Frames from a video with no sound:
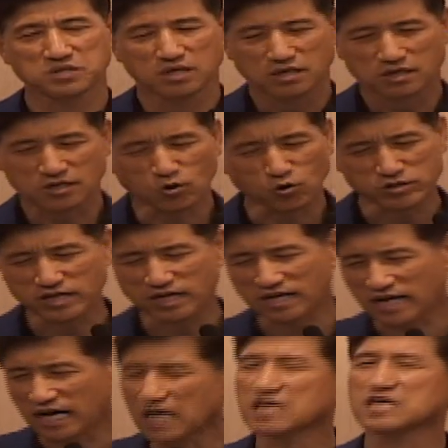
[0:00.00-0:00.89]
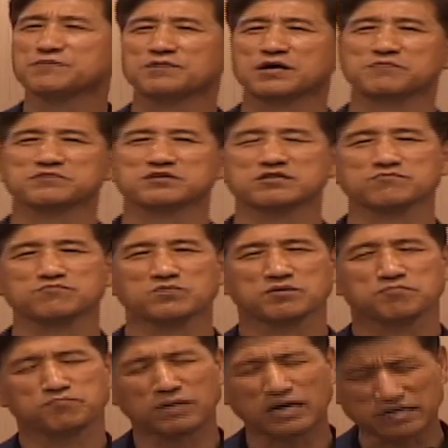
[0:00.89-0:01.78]
그곳에 가입하면
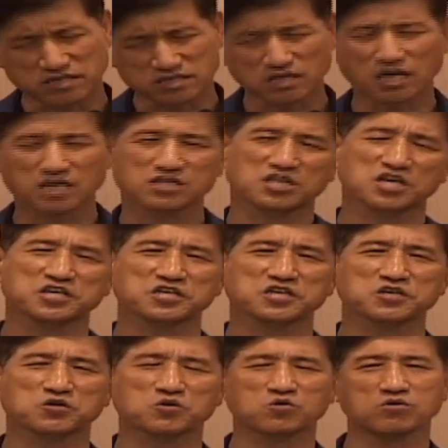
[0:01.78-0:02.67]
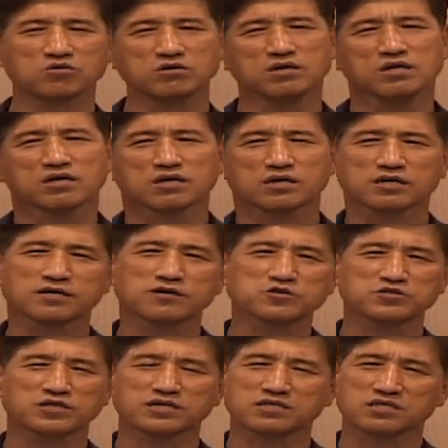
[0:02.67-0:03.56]
많은 혜택이 있고
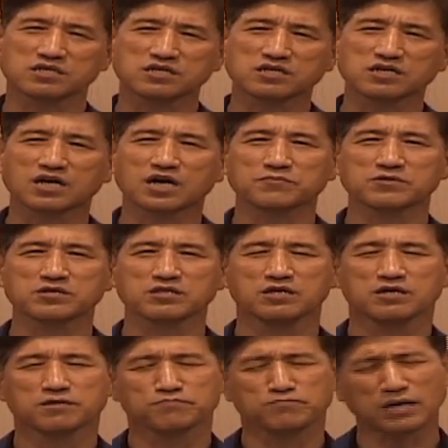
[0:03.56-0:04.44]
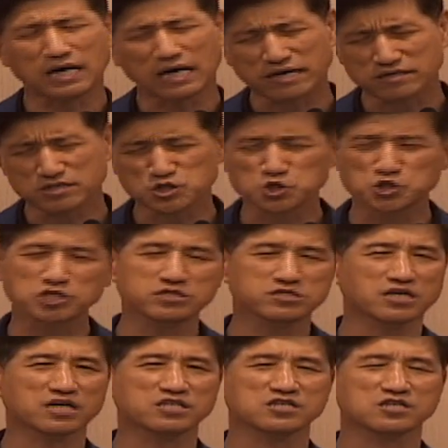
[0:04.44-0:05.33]
그것에 들어가면 많은
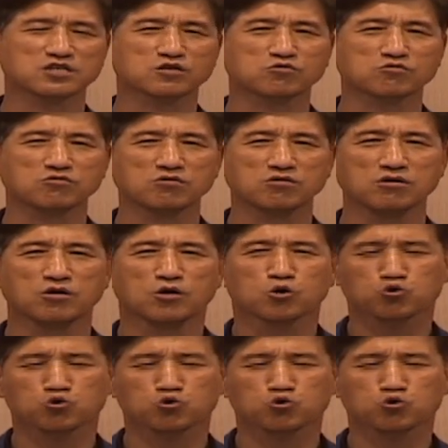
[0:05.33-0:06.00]
지지자들이 있고